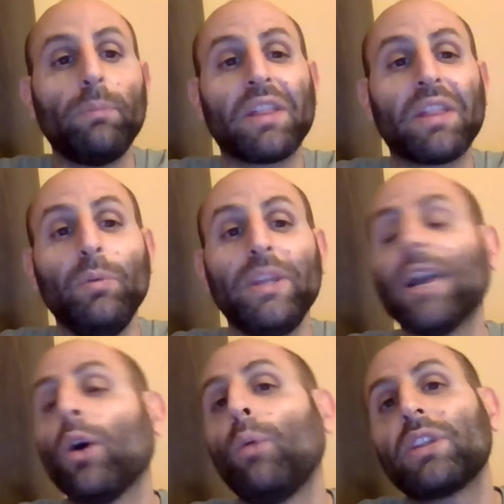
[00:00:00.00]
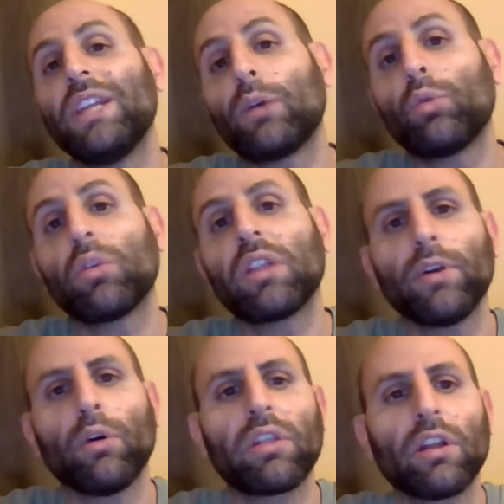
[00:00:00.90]
Bah, c'est lui qui a remporté la course
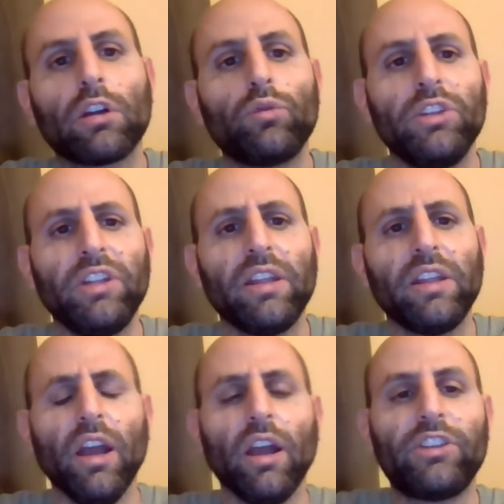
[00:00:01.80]
référence, hein, je vous le disais.